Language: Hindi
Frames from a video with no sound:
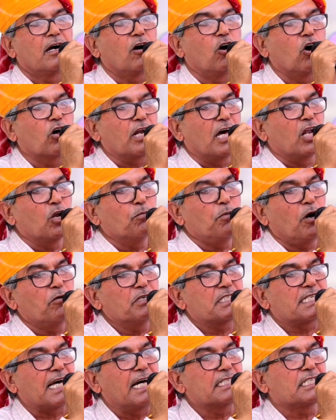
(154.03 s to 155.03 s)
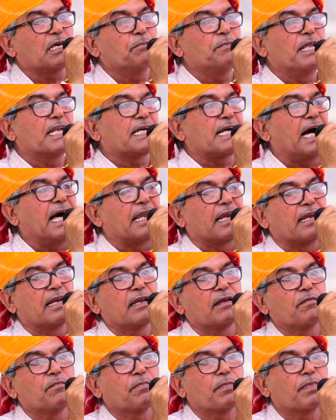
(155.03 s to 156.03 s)
और अनुभवी साथी मिलकर
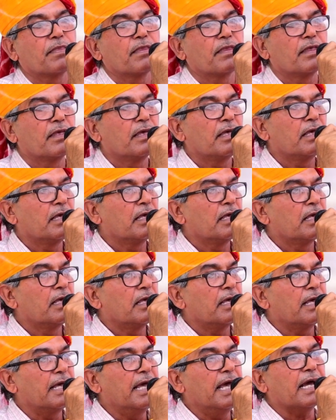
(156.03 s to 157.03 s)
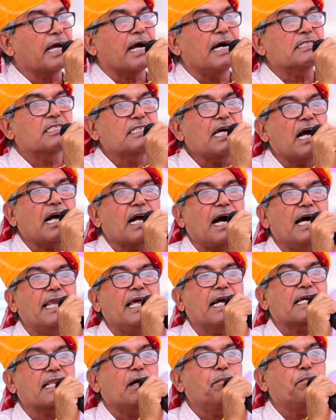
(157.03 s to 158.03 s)
एक अच्छा
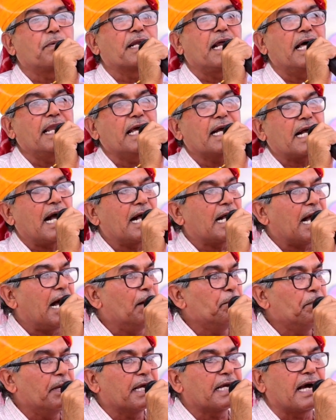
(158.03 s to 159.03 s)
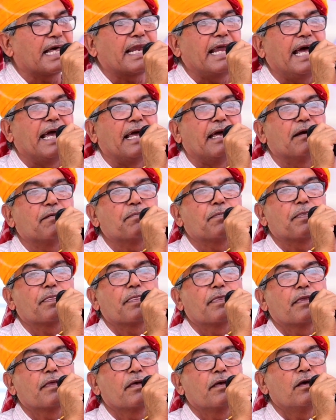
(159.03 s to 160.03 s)
कार्यक्रम बनाने का काम भी कर रहे
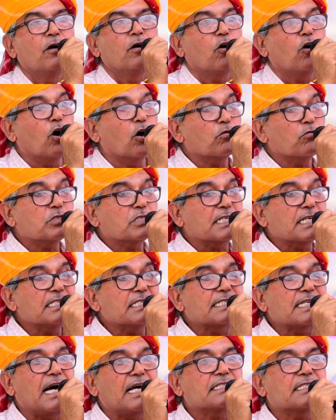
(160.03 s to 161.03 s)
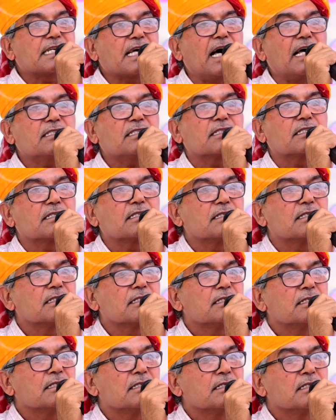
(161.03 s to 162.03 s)
हैं और उसके साथ साथ
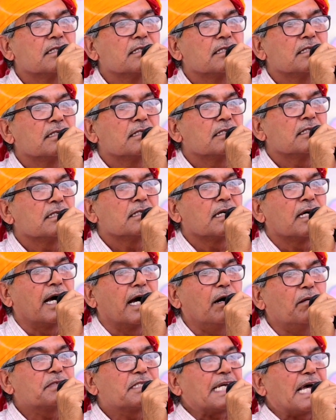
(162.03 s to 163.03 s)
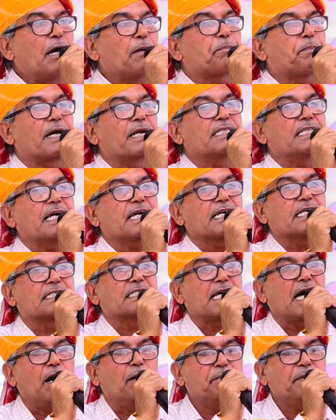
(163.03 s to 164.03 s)
हम चाहे पर्दे के
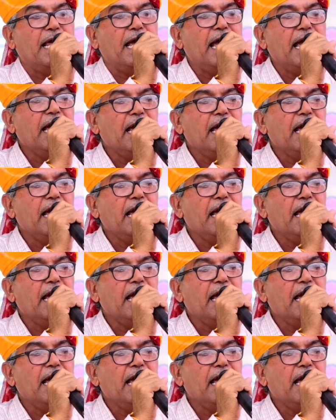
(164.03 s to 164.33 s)
सामने